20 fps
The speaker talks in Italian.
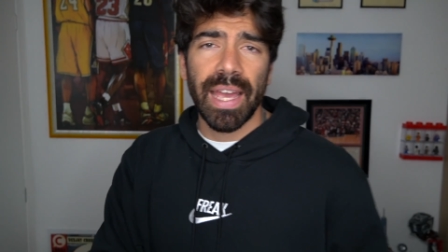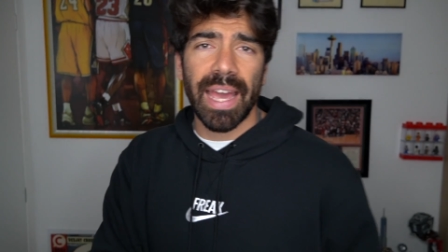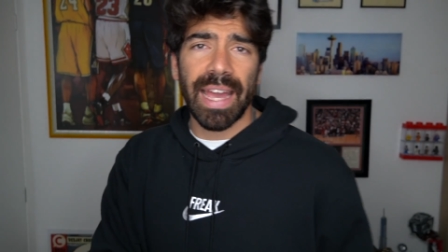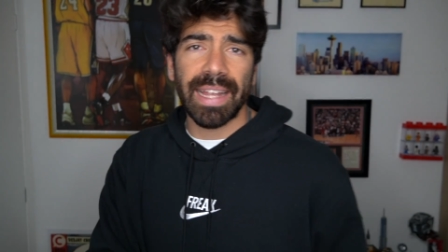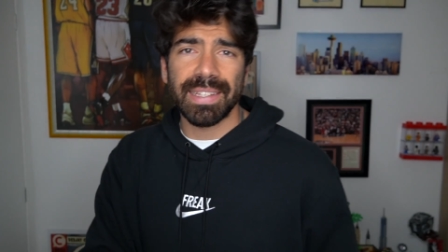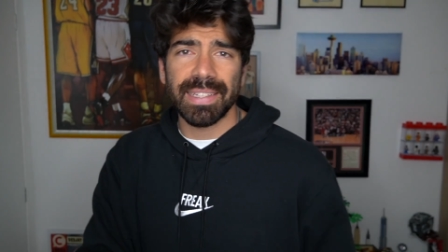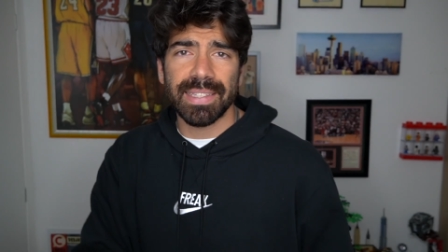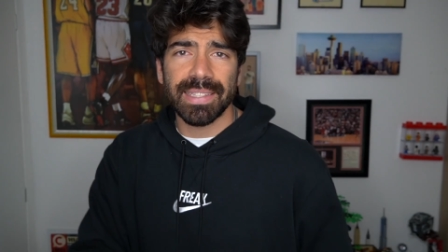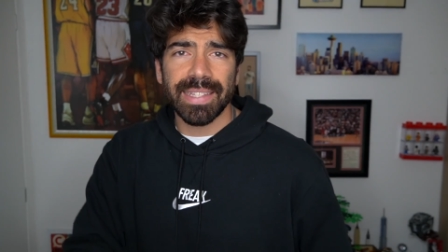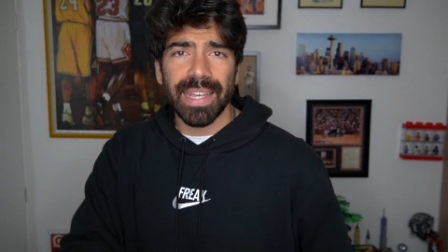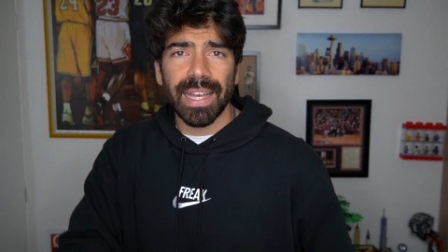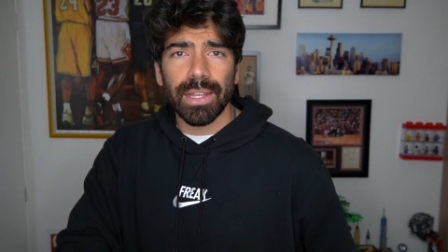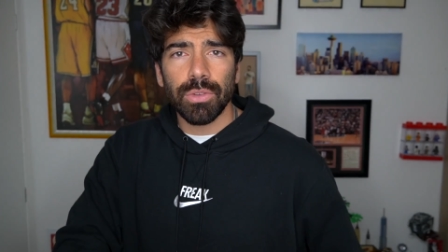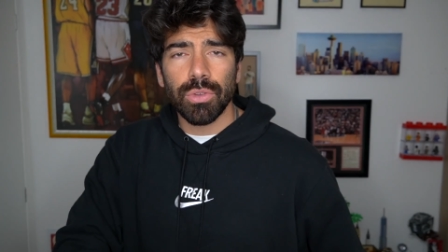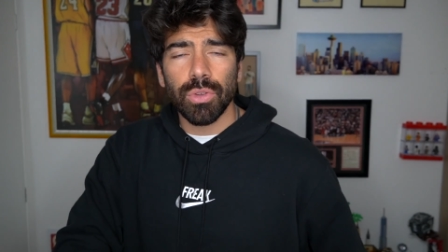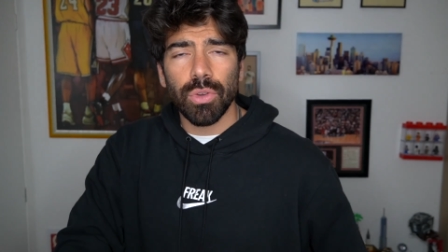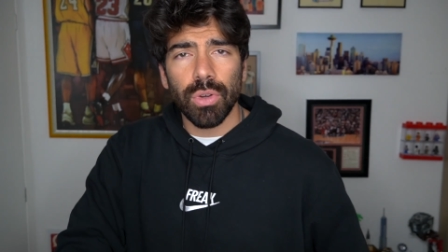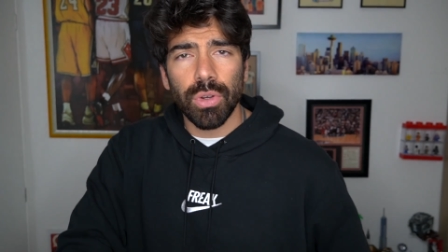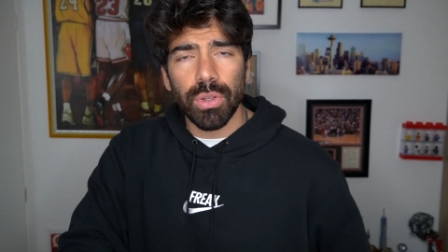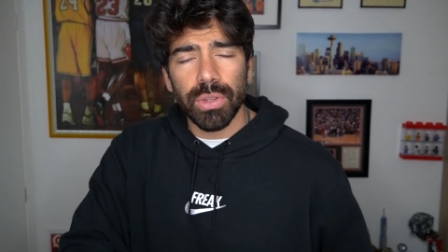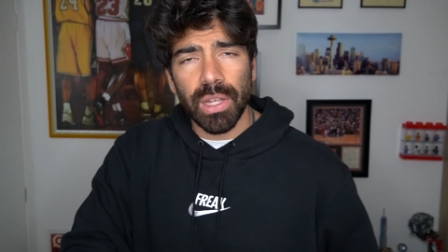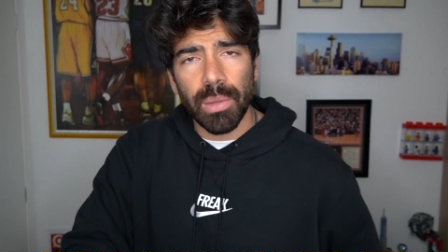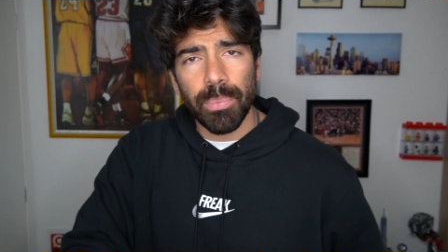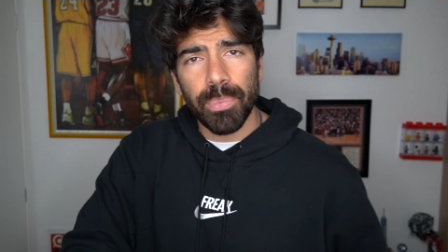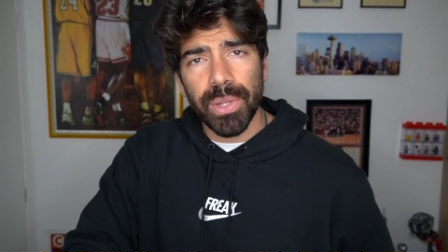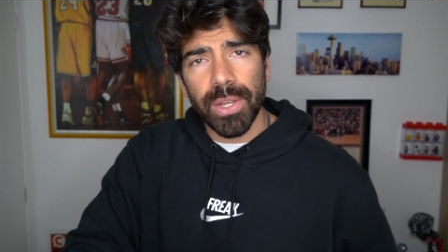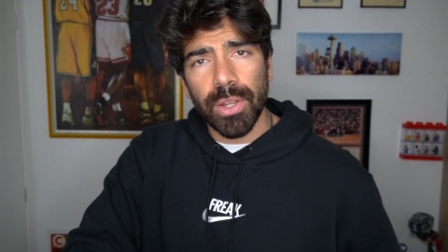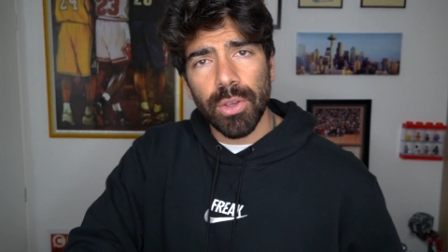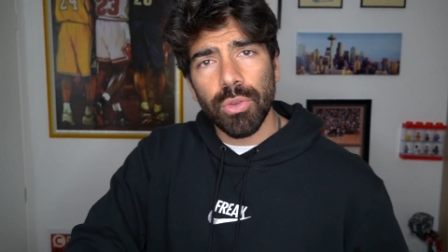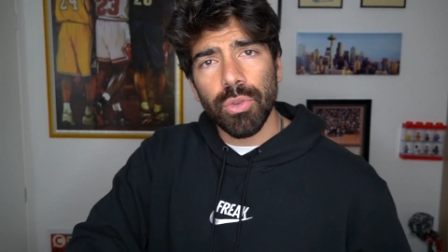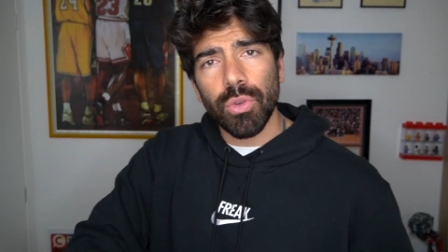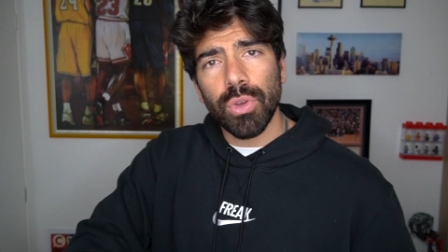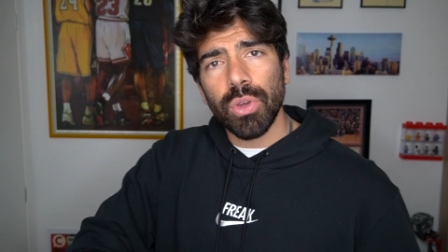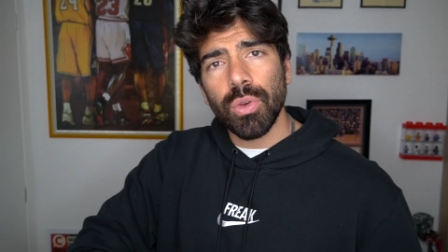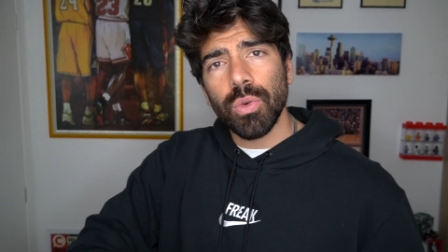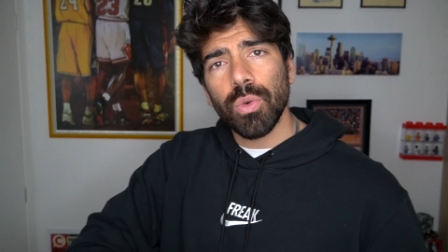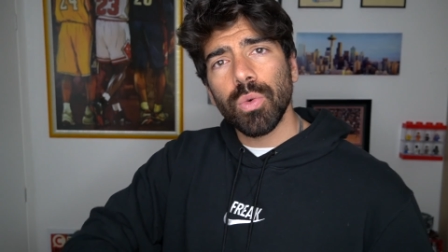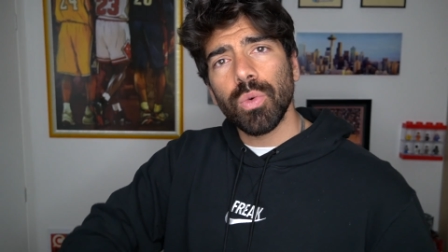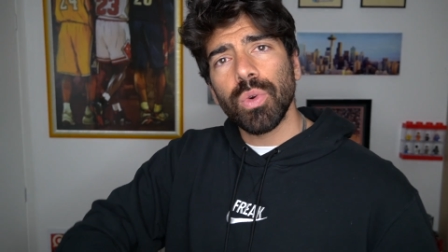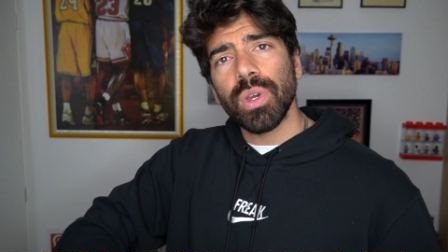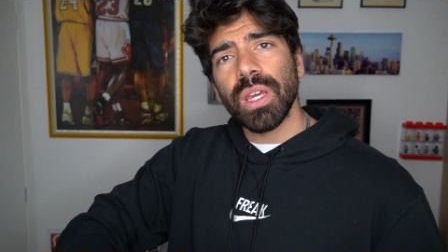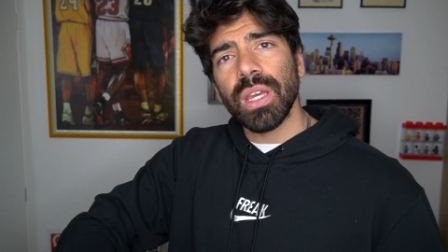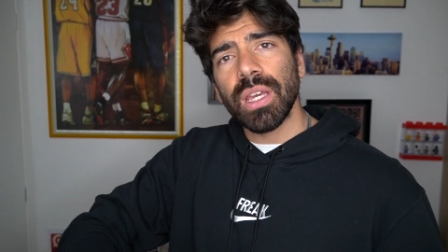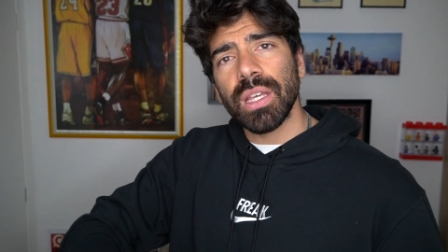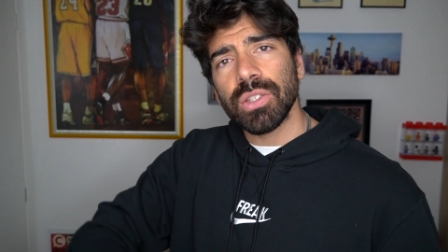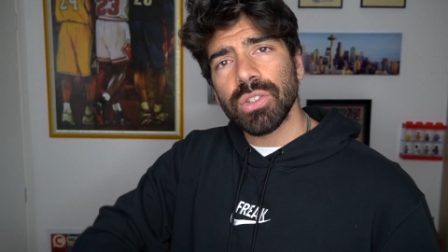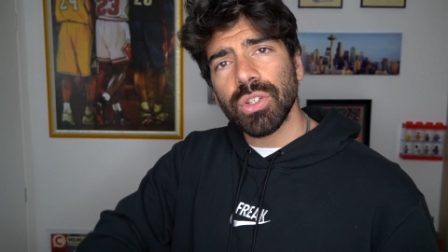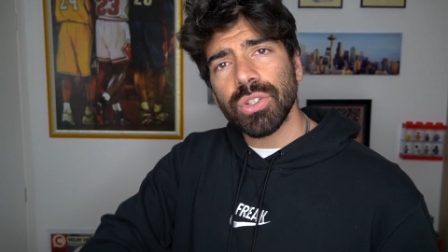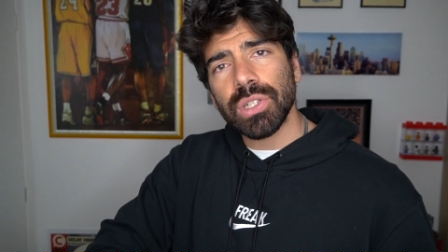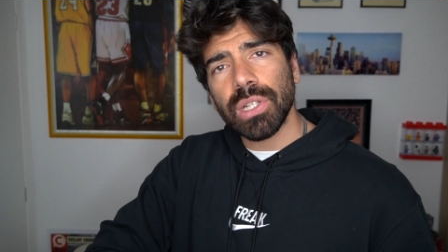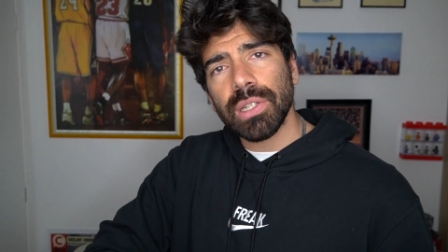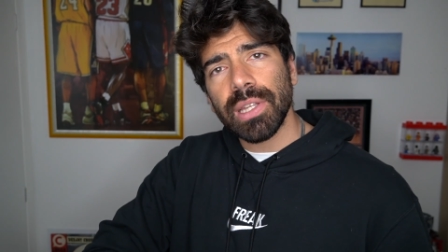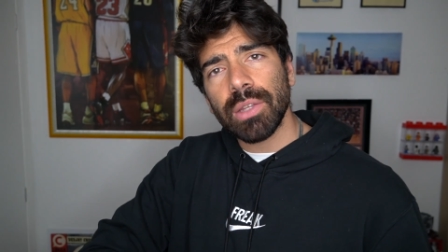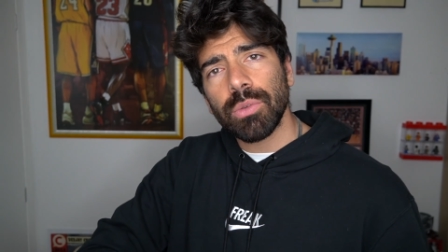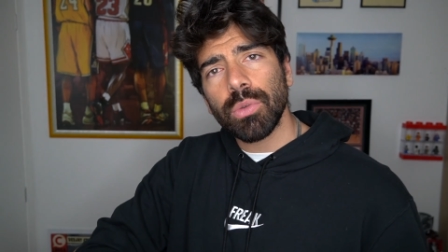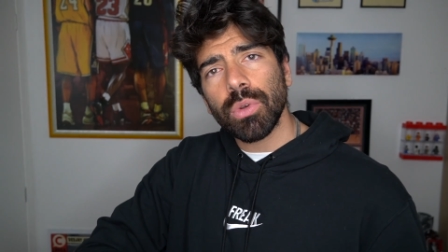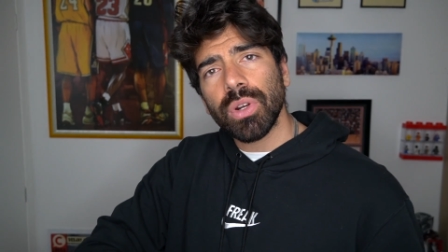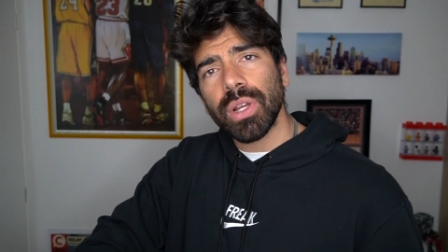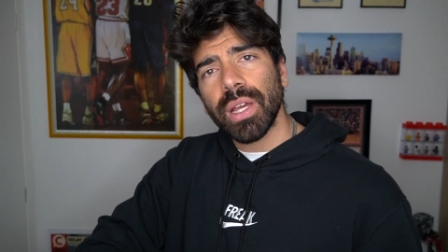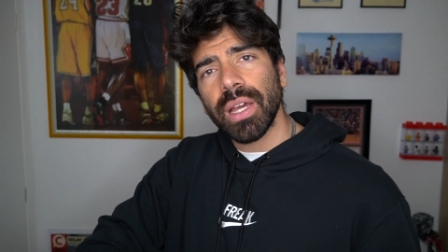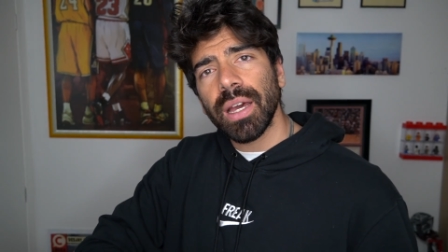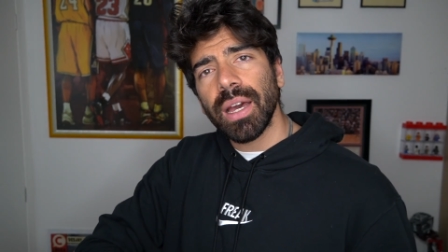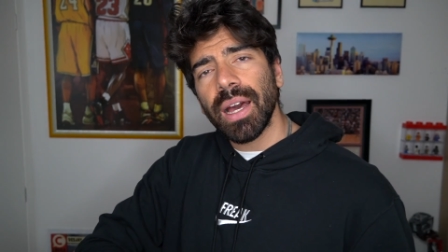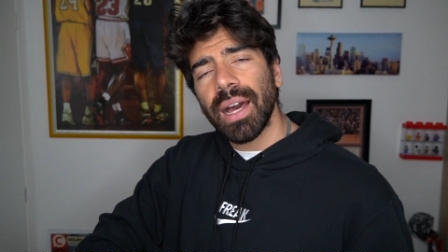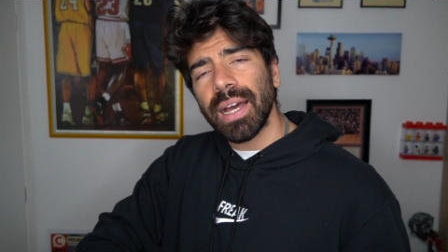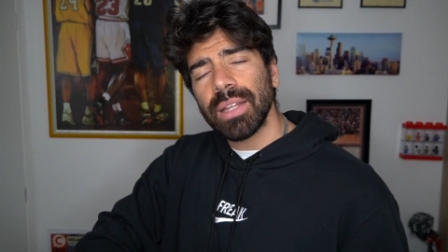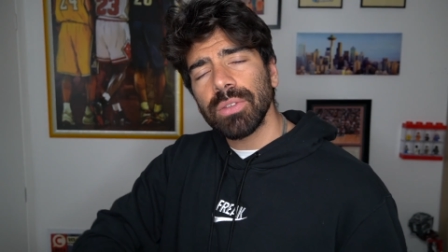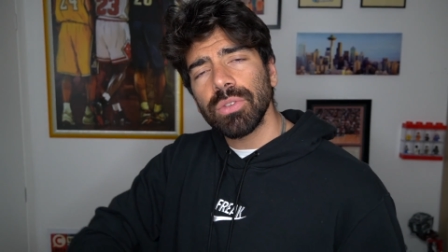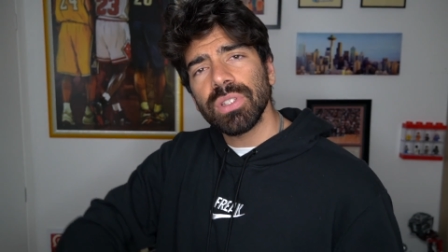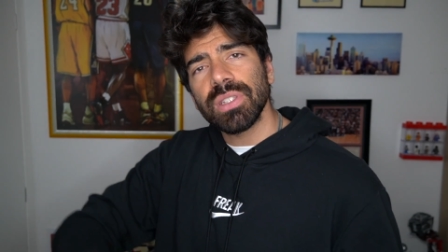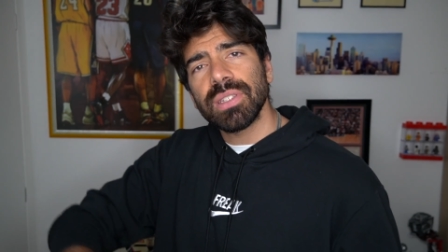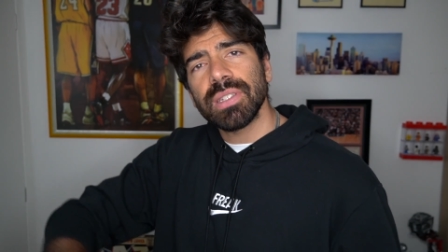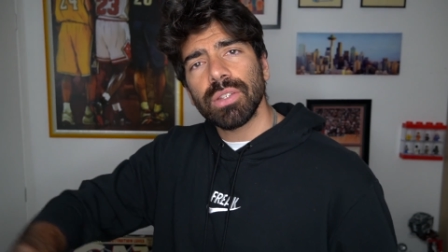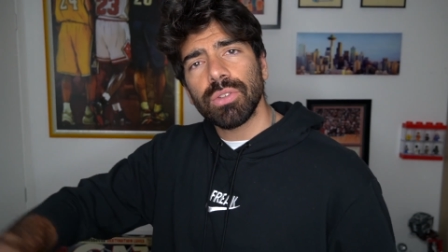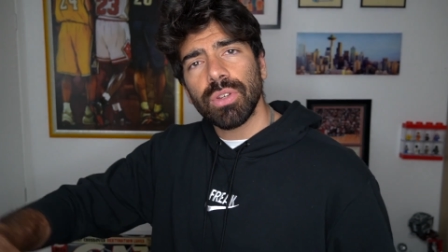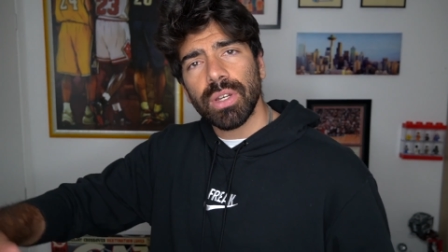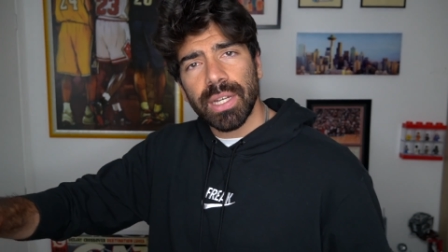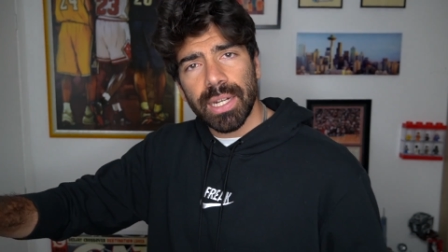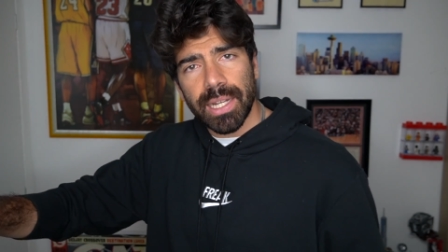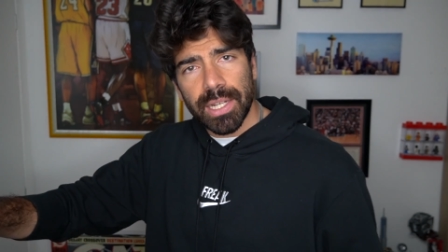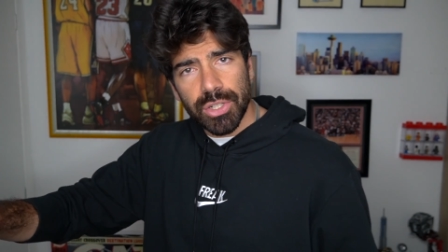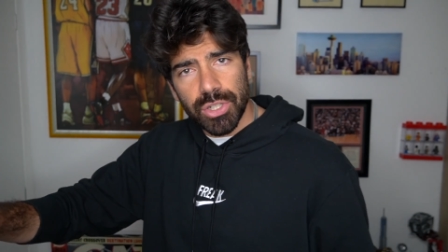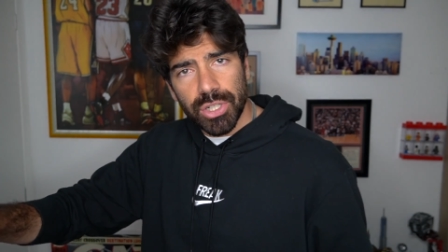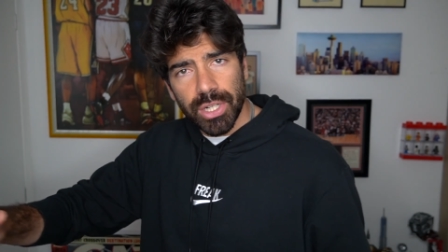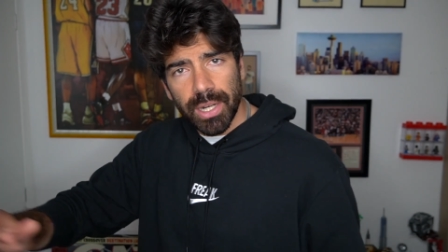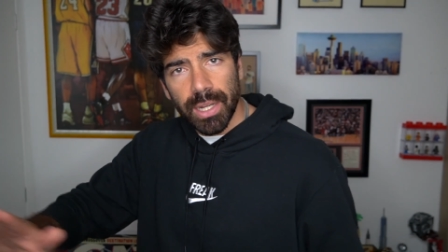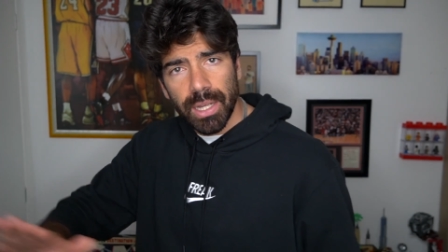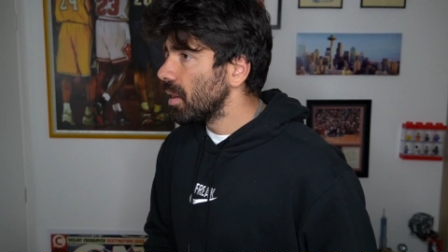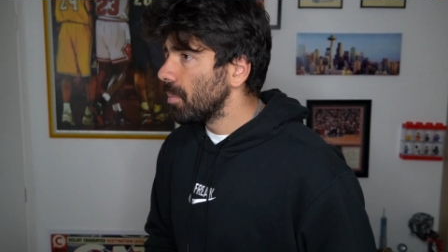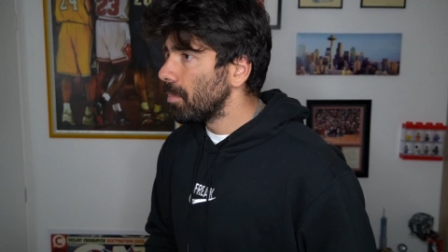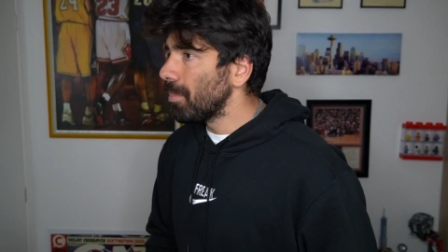è iniziato nel periodo in cui i social network hanno iniziato a crescere.